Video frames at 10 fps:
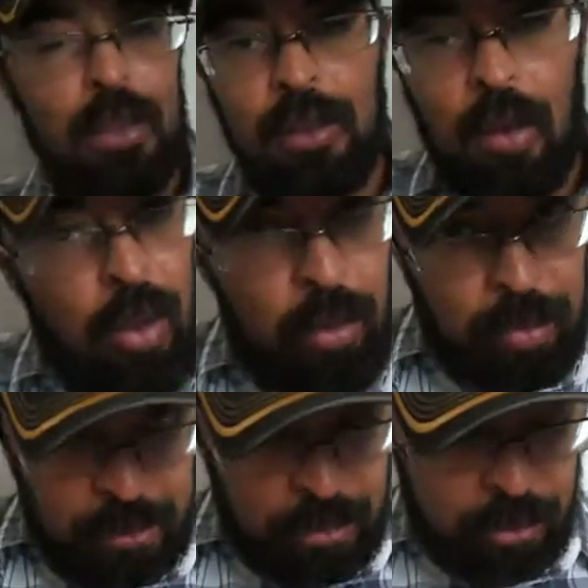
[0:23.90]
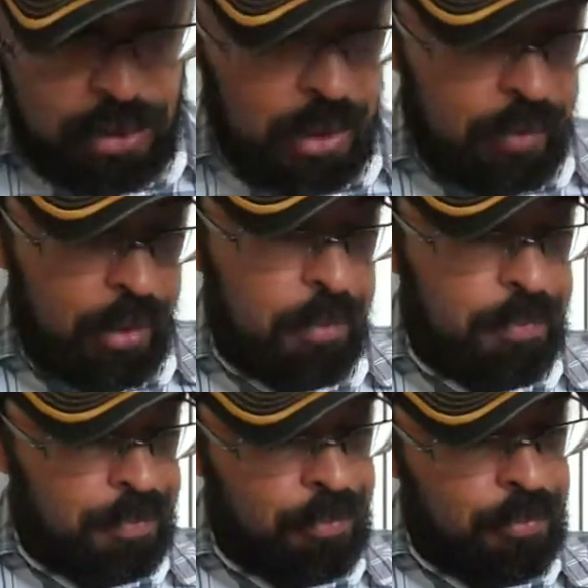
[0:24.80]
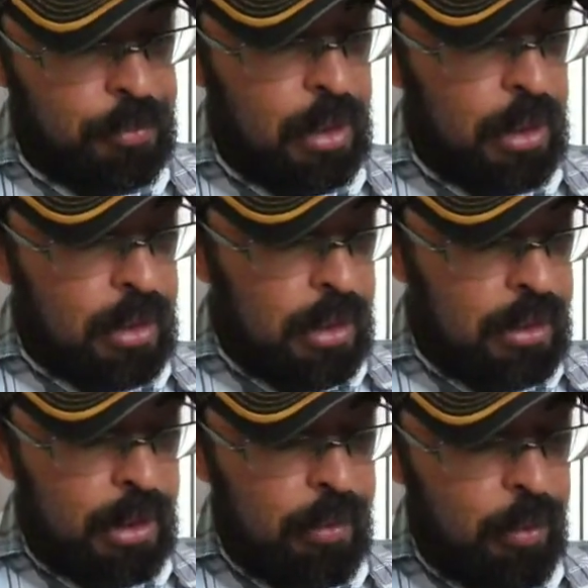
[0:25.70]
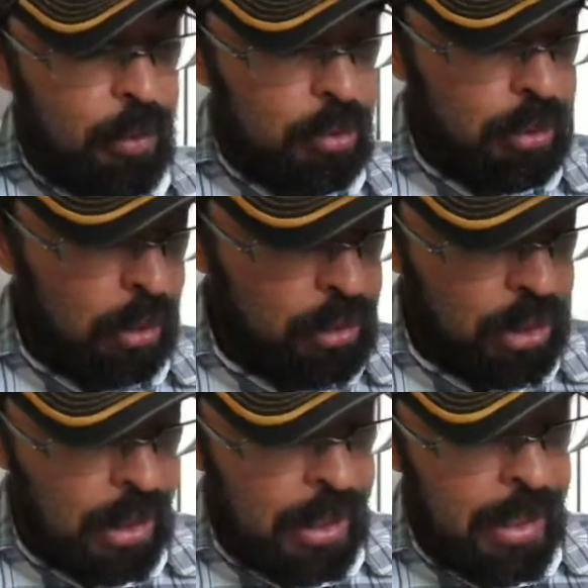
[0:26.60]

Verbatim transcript: Não é o Platão que escreveu. Quem escreveu foi um tal de